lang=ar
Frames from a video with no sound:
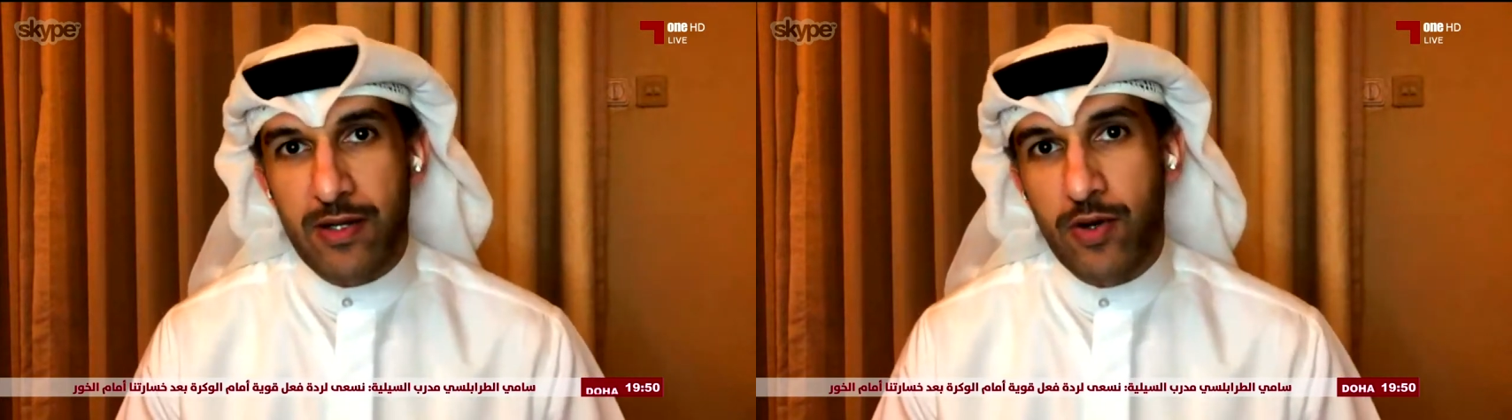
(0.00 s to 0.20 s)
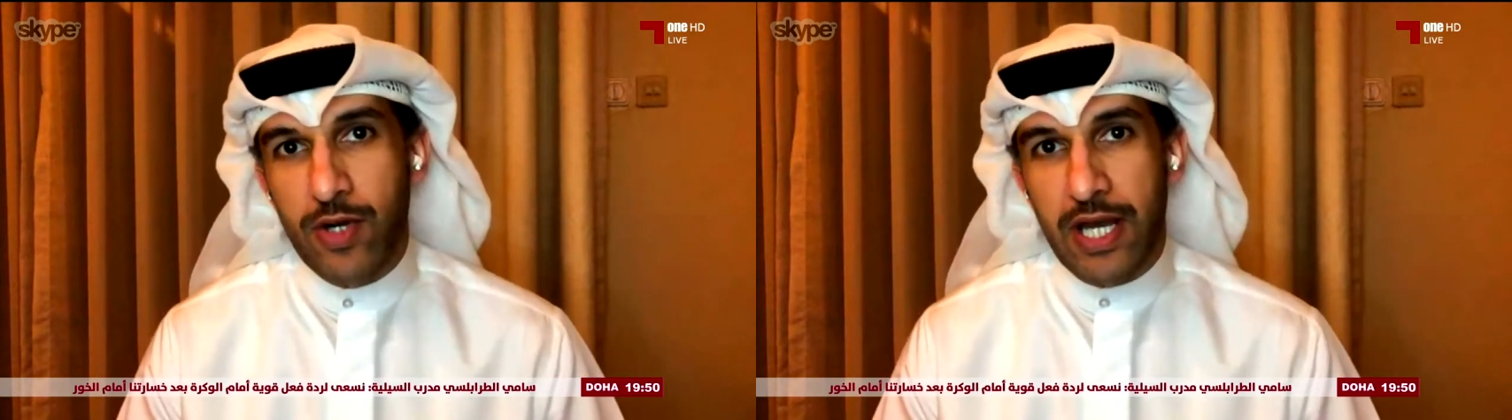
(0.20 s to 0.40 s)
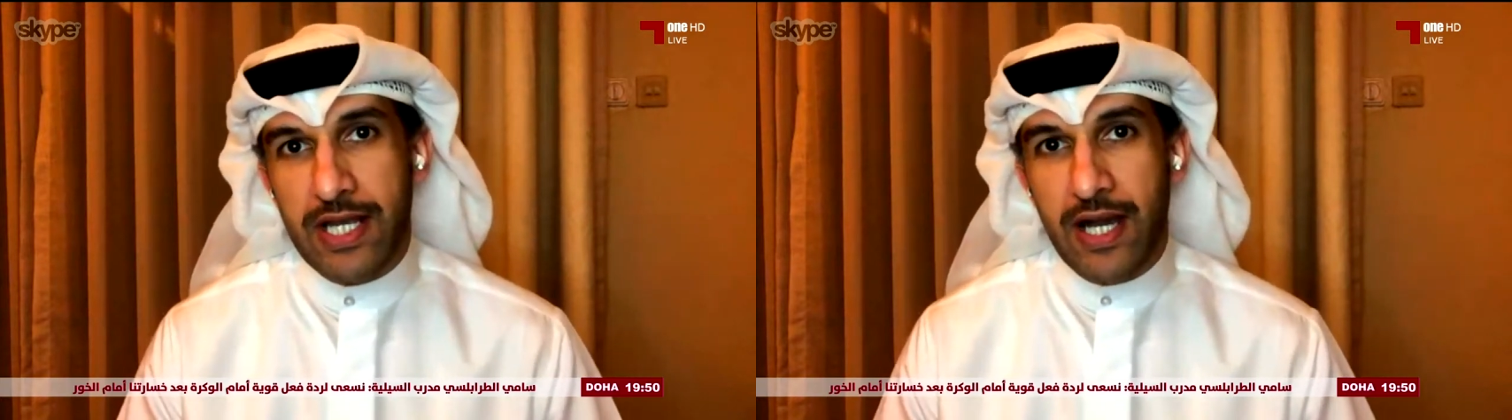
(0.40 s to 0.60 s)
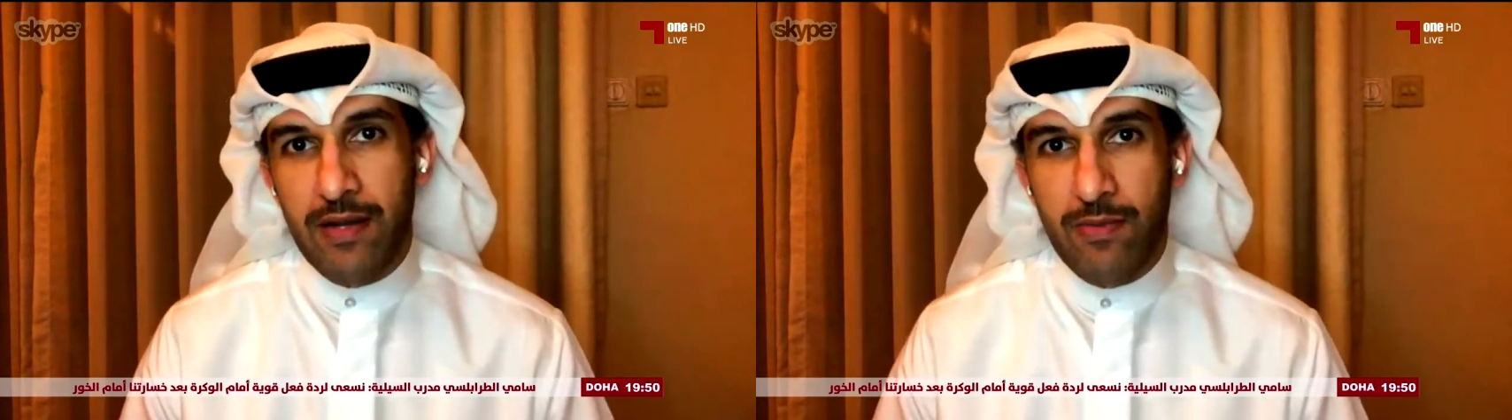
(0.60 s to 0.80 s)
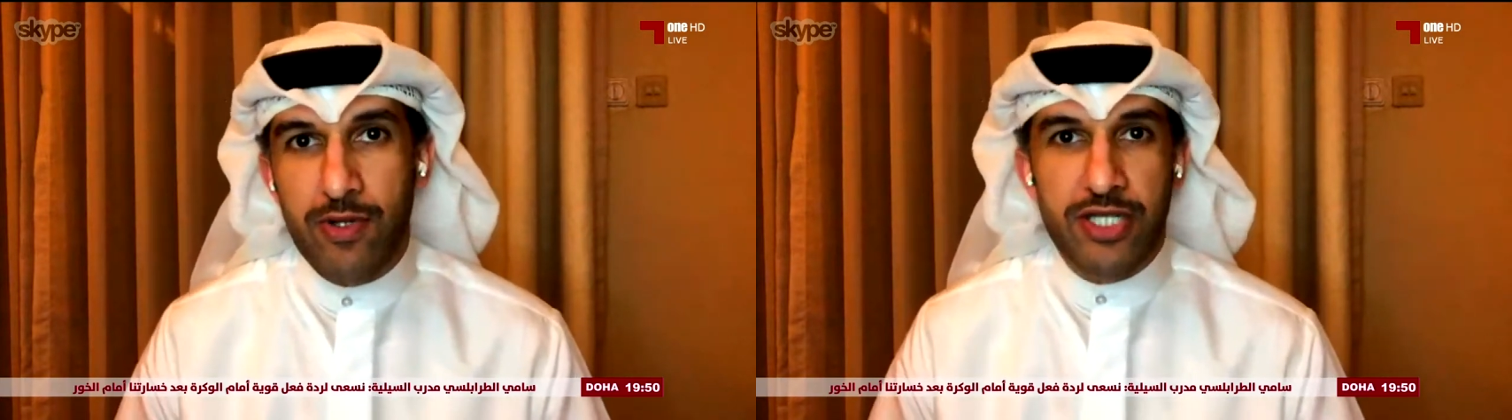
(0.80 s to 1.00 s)
الاولى
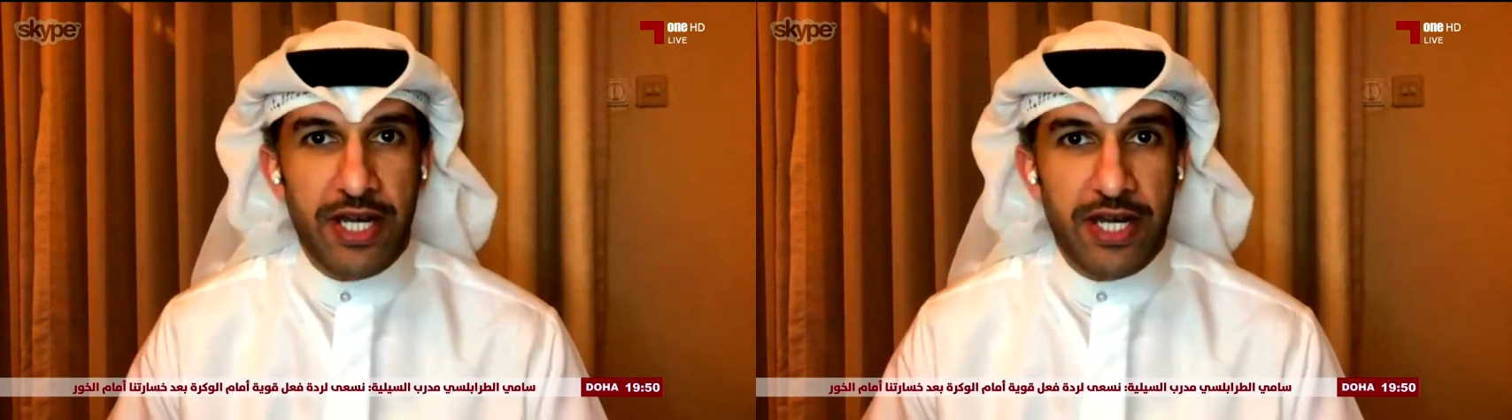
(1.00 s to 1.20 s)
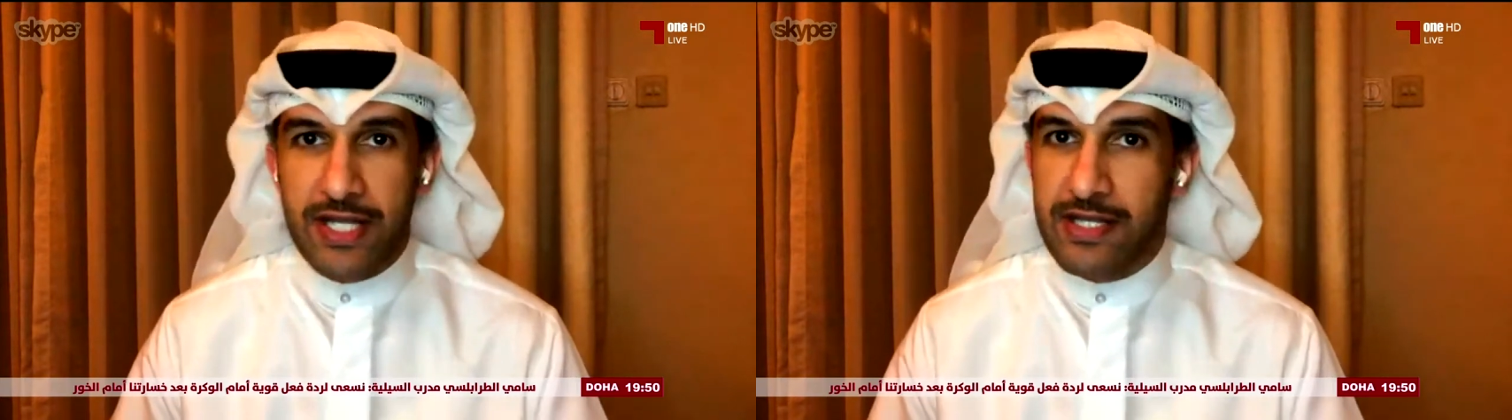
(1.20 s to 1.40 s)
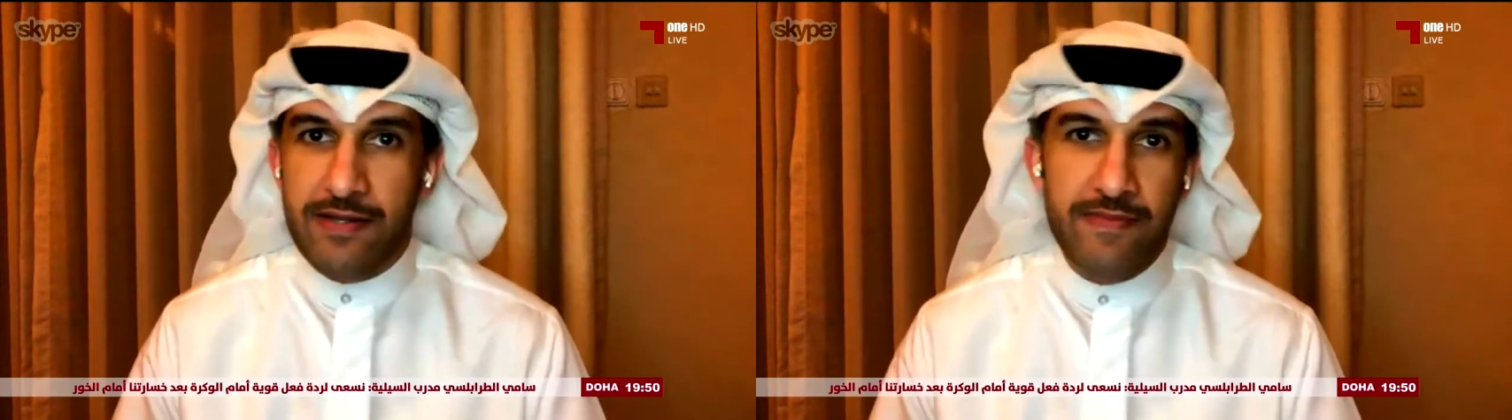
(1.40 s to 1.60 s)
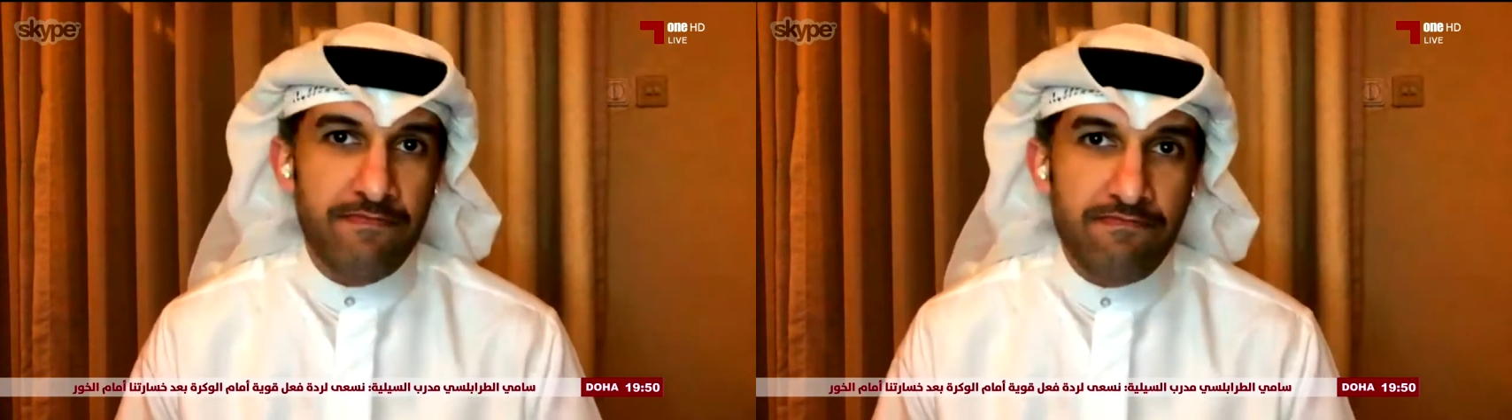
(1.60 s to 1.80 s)
كان مجرد